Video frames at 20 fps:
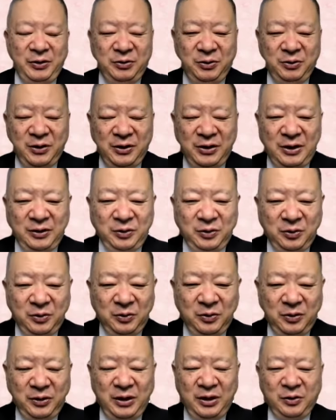黒田さんの
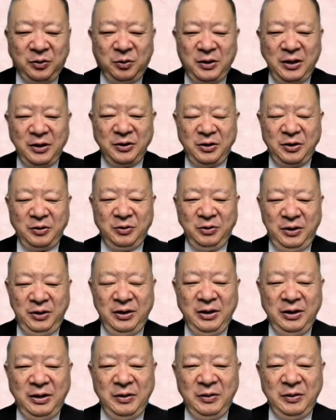これからのご活躍をね、
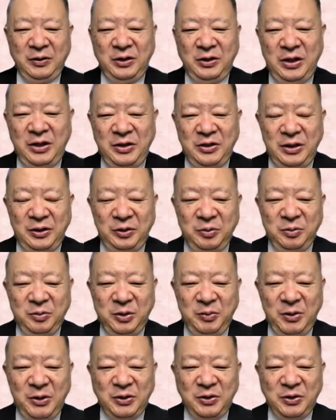記念したいと思
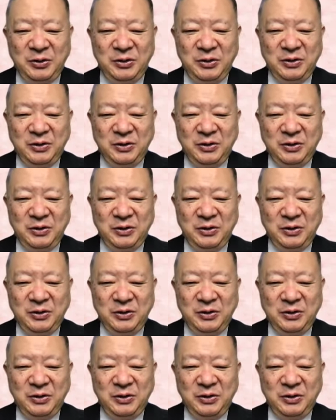います。